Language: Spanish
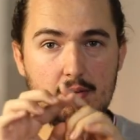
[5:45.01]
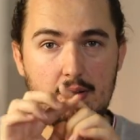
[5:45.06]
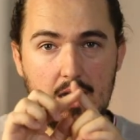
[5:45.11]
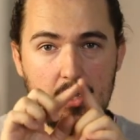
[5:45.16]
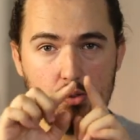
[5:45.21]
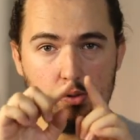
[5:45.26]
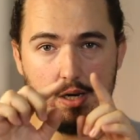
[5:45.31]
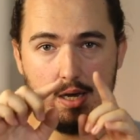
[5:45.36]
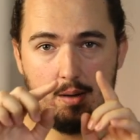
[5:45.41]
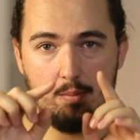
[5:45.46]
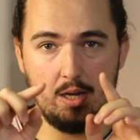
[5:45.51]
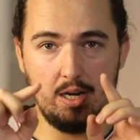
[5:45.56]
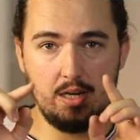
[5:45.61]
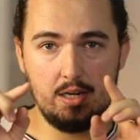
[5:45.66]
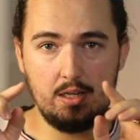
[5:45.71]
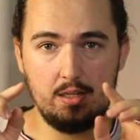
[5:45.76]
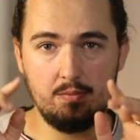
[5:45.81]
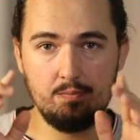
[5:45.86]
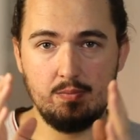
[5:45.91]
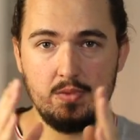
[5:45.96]
hay una
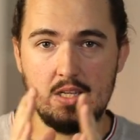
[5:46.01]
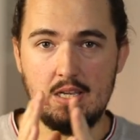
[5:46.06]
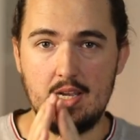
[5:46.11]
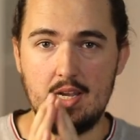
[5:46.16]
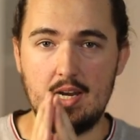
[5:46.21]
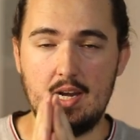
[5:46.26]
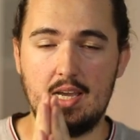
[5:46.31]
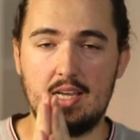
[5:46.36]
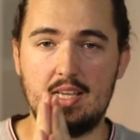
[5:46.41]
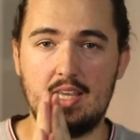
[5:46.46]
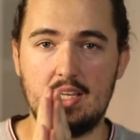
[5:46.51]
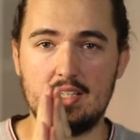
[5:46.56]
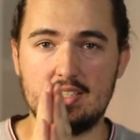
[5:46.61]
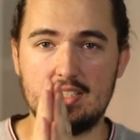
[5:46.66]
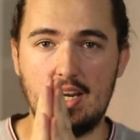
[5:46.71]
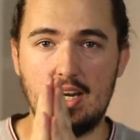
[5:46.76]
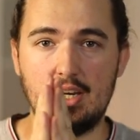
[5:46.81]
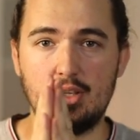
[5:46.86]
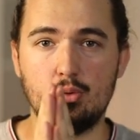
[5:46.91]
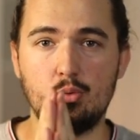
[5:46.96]
barra en la que
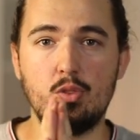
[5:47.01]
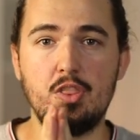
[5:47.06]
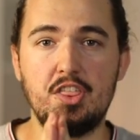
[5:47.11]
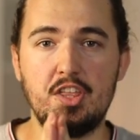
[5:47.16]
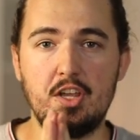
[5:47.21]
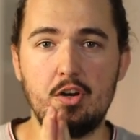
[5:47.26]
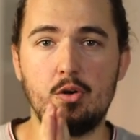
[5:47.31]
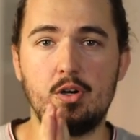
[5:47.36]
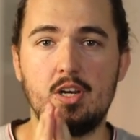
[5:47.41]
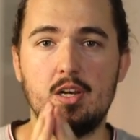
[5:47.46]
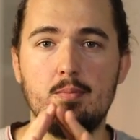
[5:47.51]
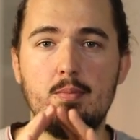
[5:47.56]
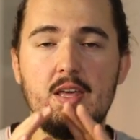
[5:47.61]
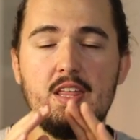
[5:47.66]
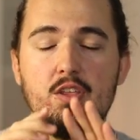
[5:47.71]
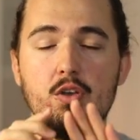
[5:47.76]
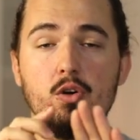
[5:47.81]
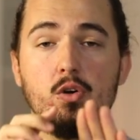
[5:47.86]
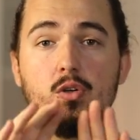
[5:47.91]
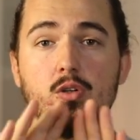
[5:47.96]
sale un cero en el
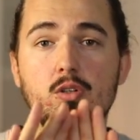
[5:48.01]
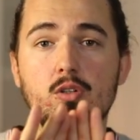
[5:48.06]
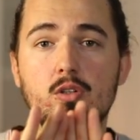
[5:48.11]
medio